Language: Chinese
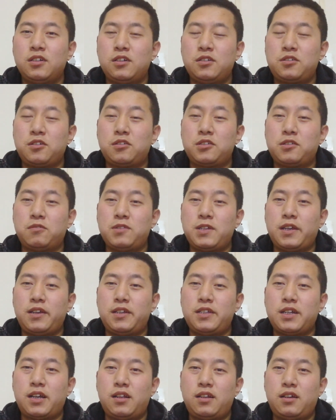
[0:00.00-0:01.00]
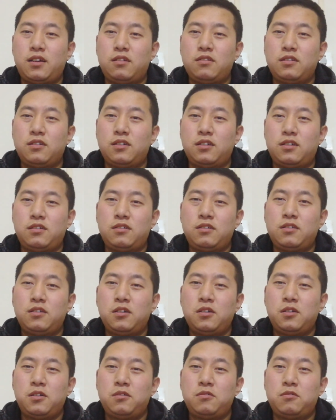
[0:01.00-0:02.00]
最后总结一下呢啊，
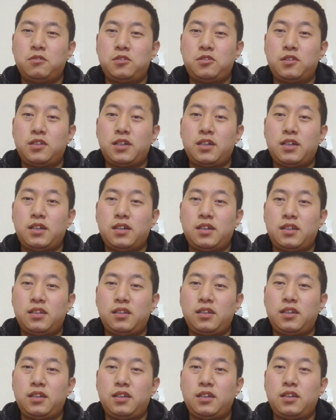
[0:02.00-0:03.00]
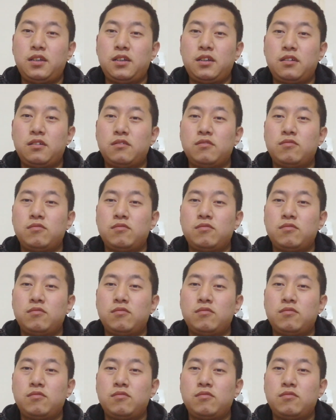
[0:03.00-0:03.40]
我觉得你